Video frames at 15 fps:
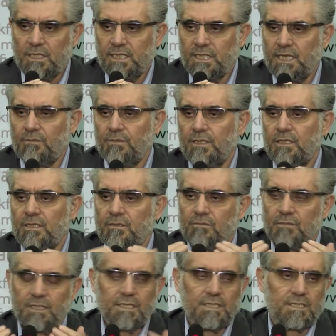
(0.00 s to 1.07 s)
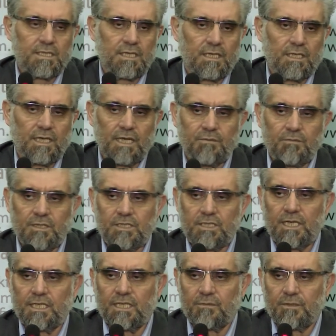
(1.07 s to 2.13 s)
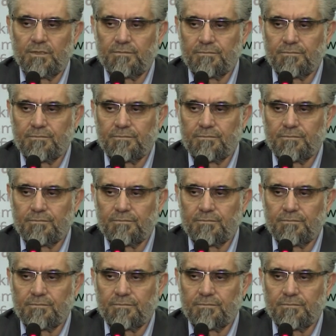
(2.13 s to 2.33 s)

Nebi bir insan yani bir şey gibi.